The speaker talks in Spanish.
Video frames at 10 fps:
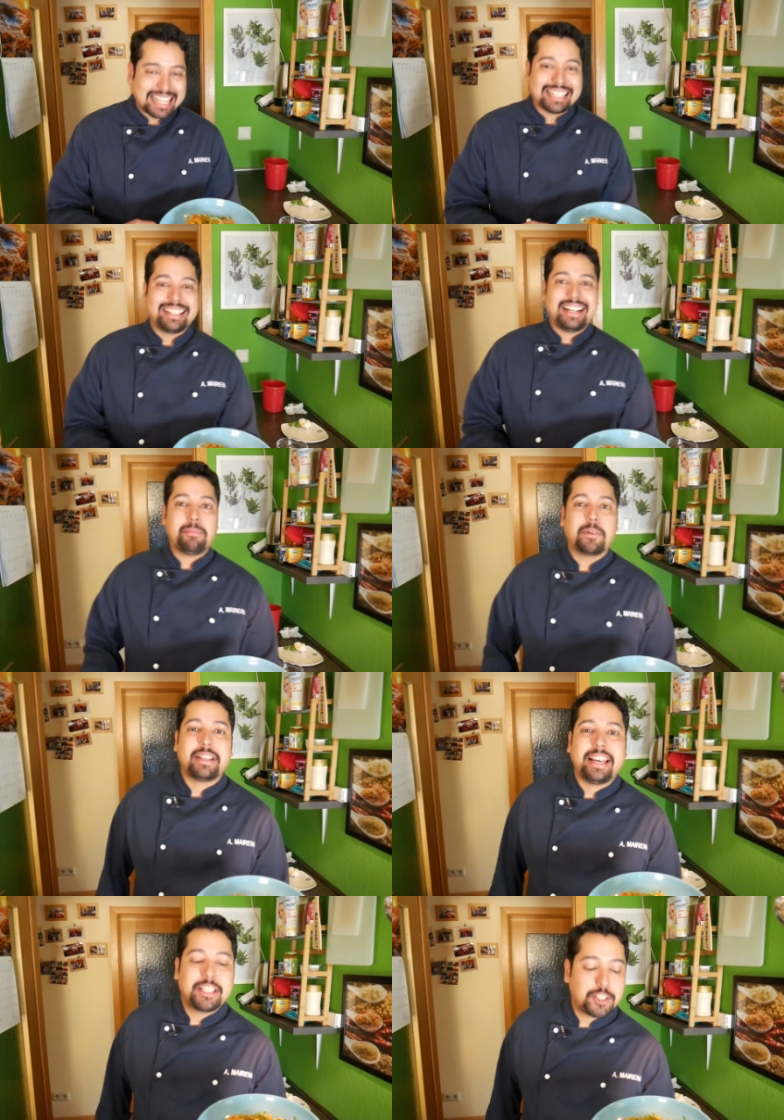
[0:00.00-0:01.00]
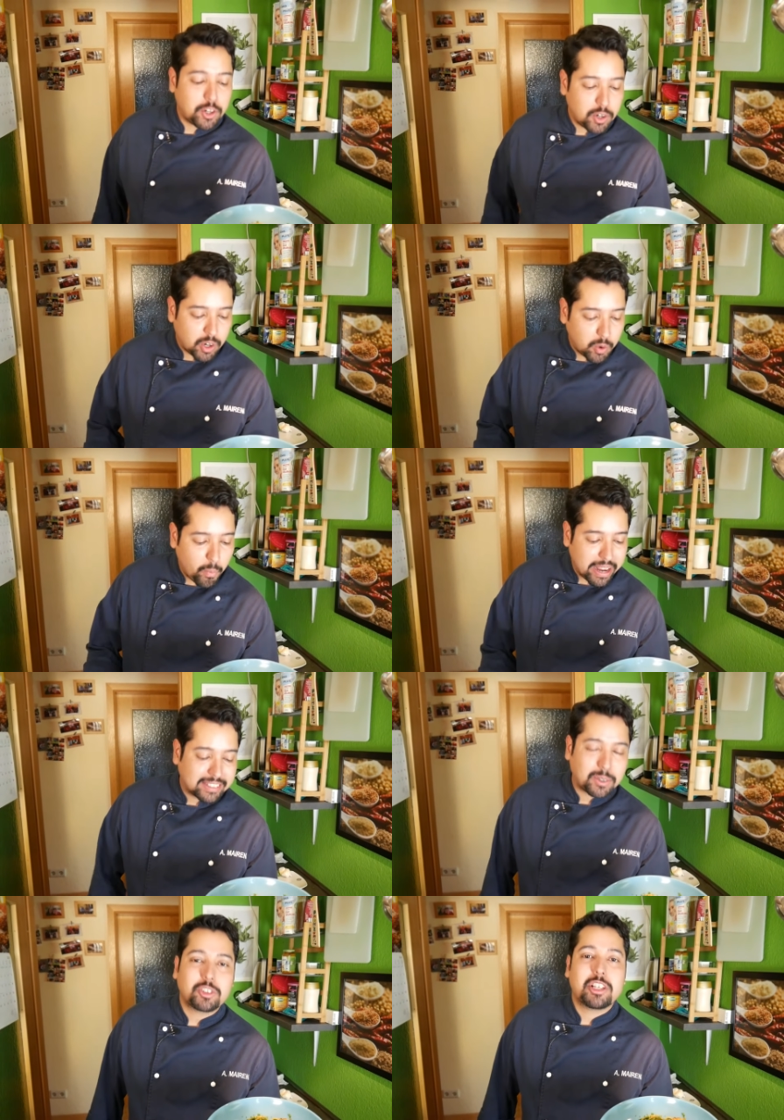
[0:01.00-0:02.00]
ya tenemos hecho
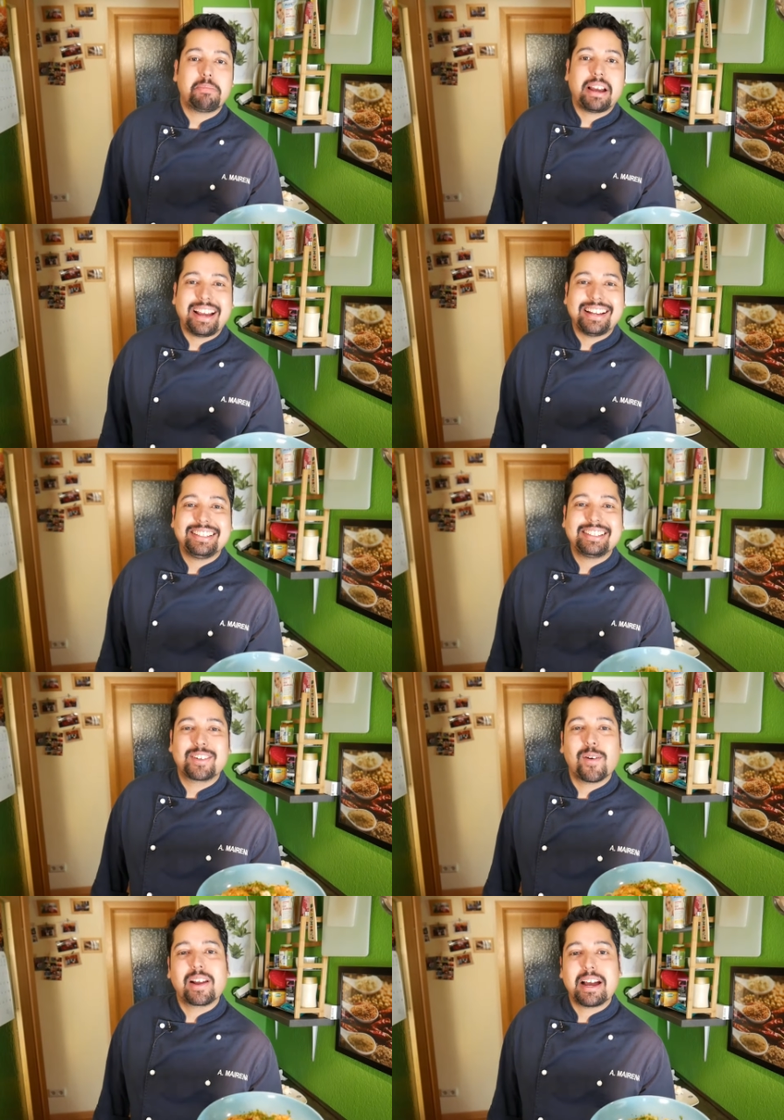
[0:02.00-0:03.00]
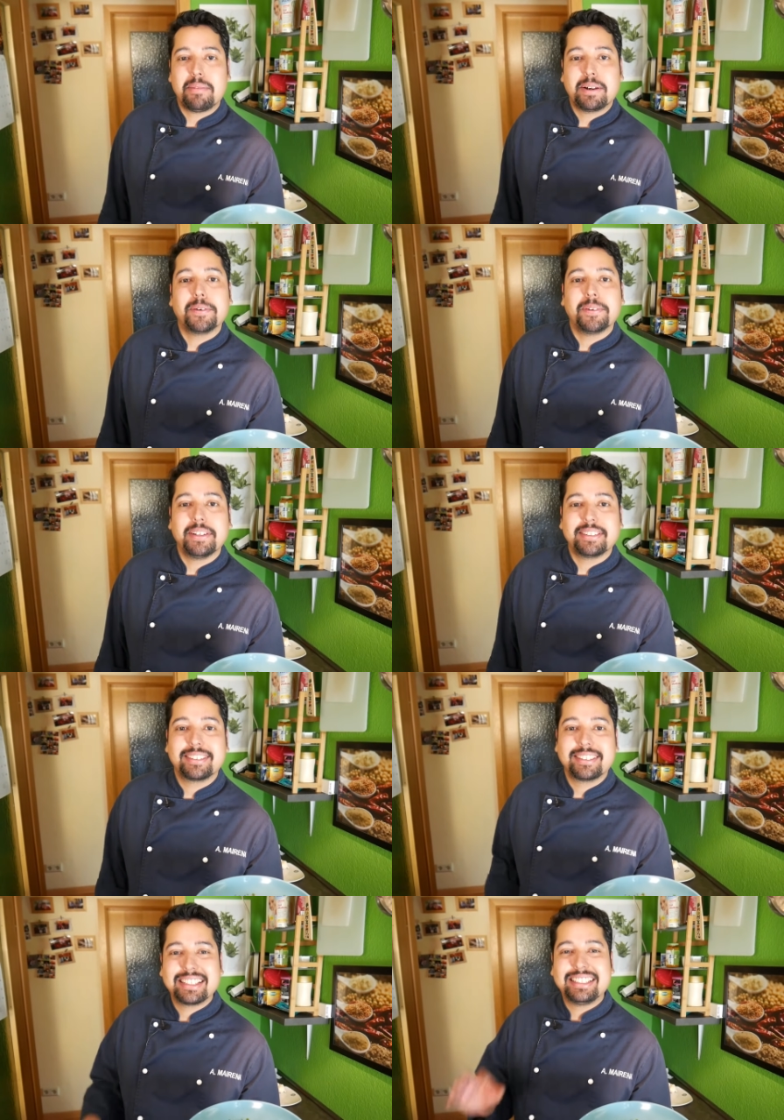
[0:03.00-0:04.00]
nuestros espaguetis con camarones.
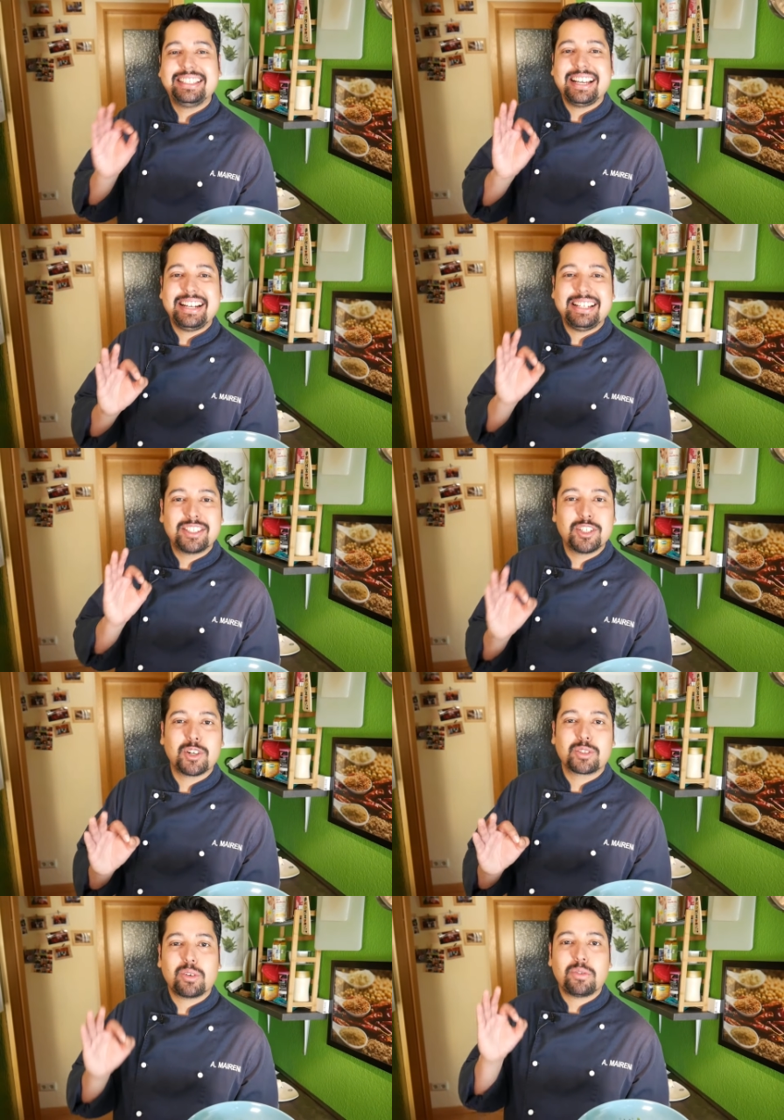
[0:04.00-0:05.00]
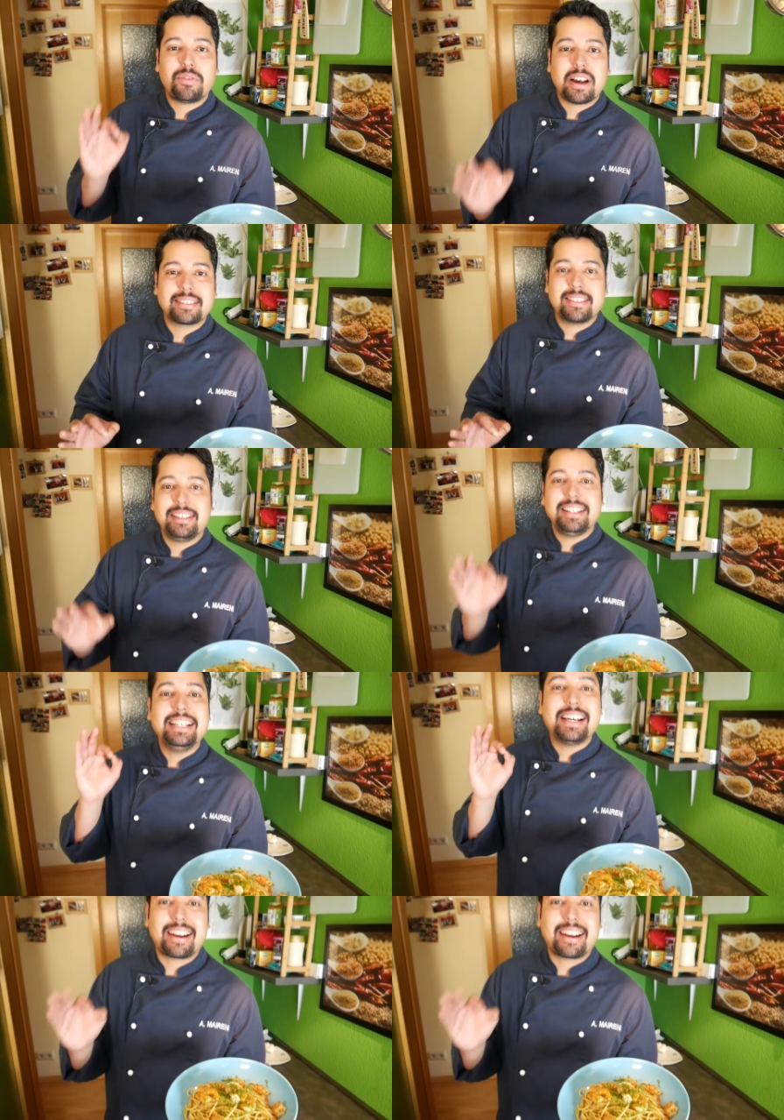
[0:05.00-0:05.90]
Delicioso, fácil y